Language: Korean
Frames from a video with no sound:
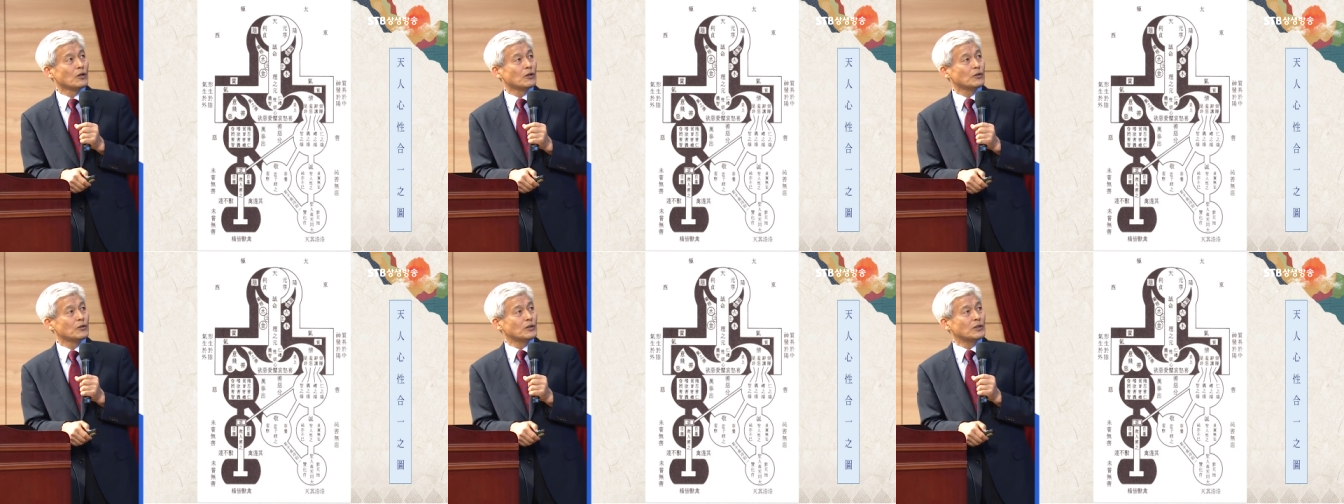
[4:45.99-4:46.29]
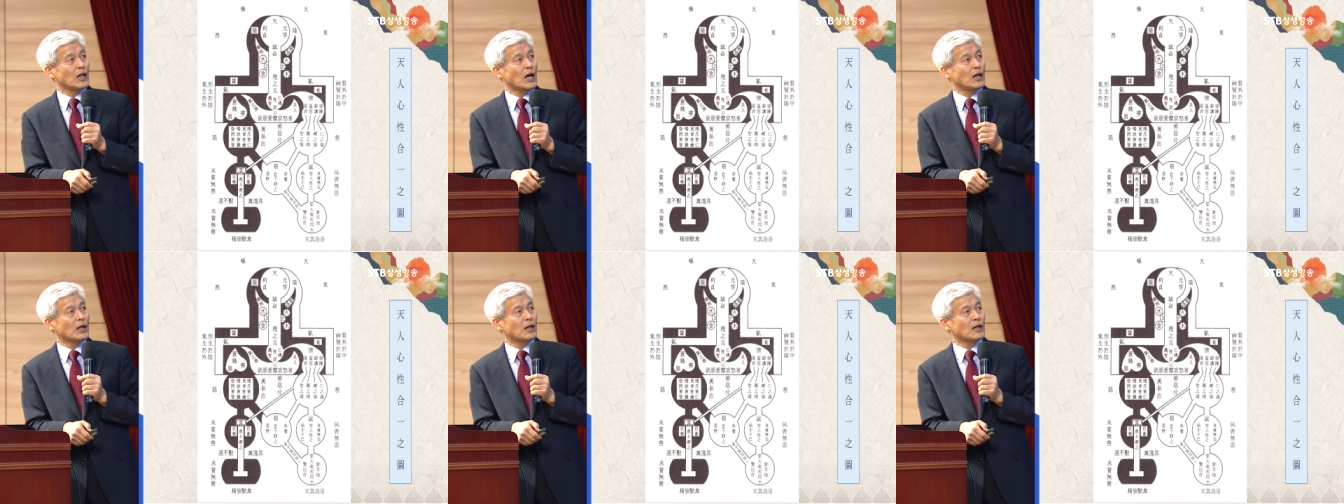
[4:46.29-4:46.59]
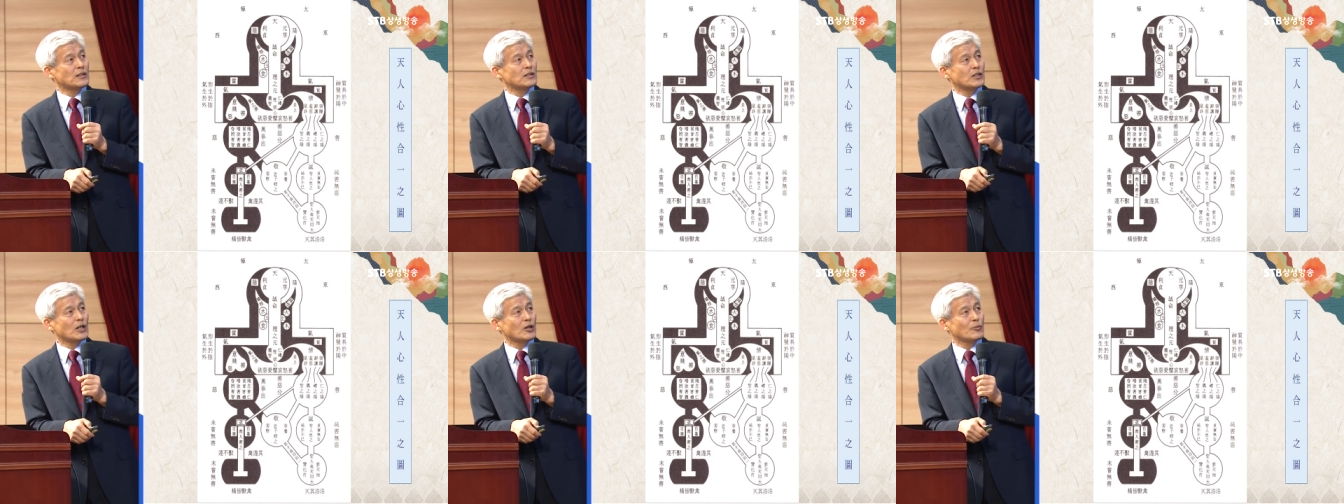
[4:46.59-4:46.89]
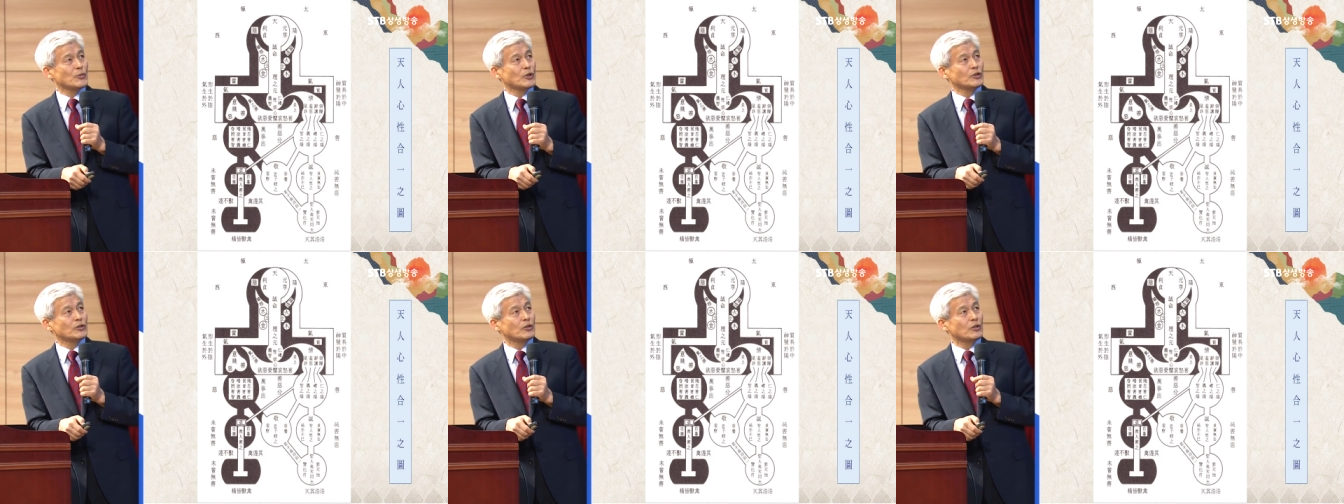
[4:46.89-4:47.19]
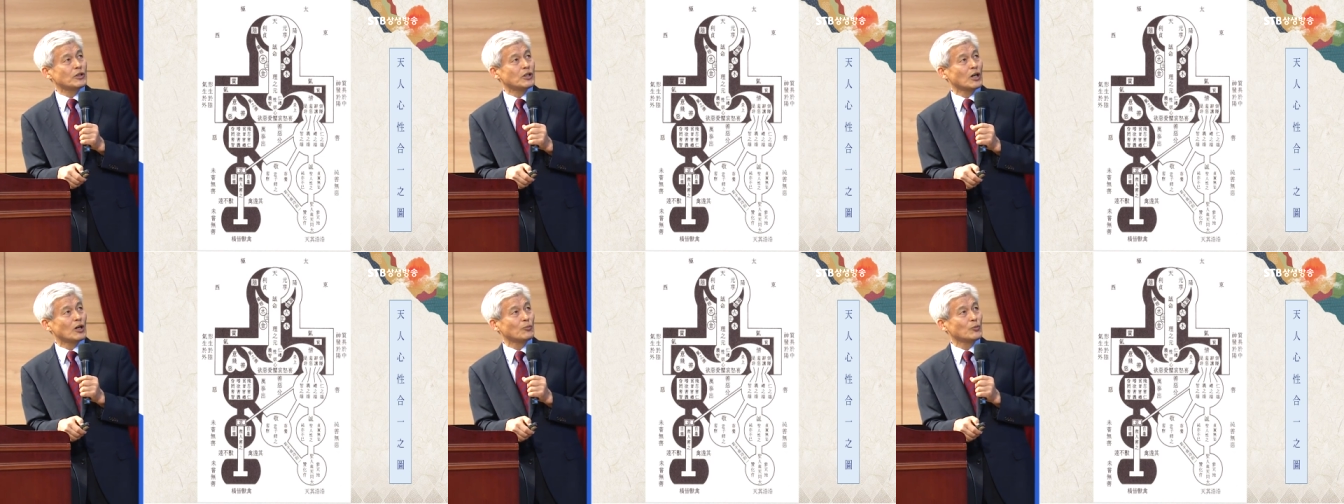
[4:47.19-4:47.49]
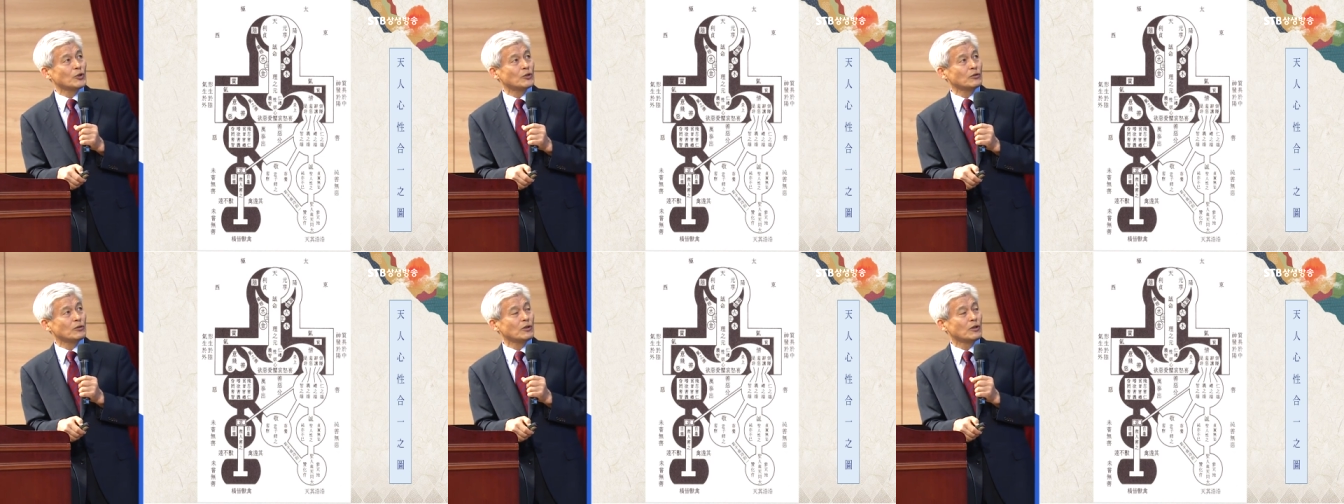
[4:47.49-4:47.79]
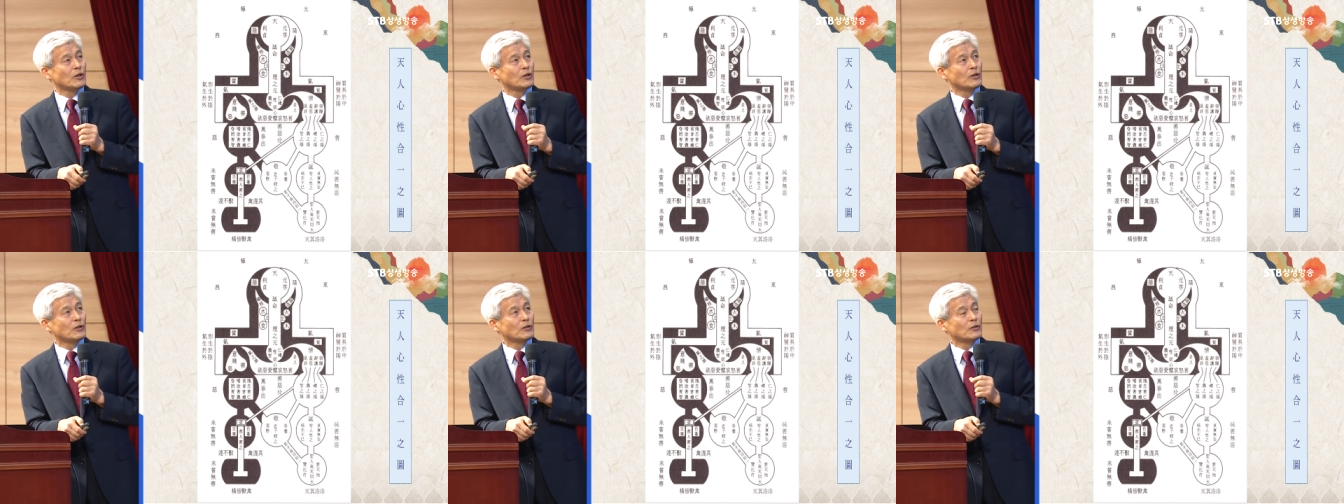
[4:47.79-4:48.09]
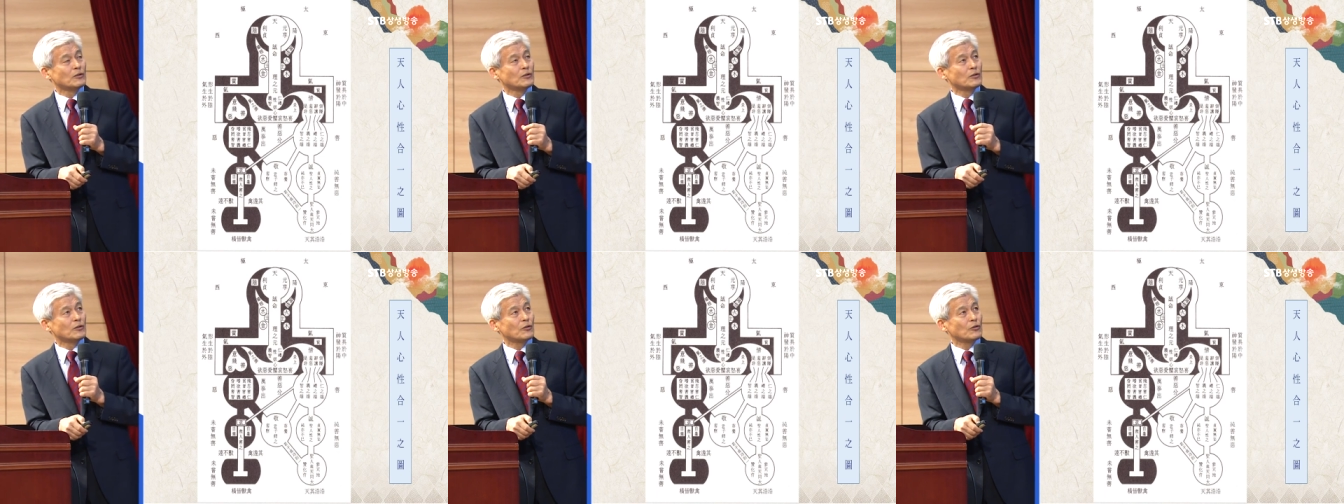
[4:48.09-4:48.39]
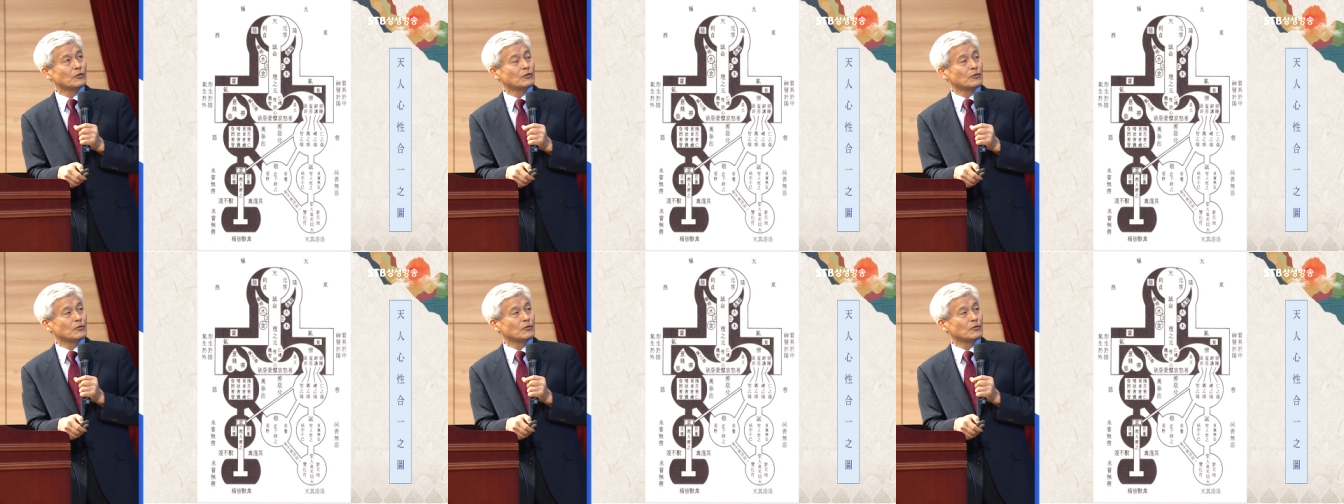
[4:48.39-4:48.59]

그 타락한 사람이 어떻게 하면 어,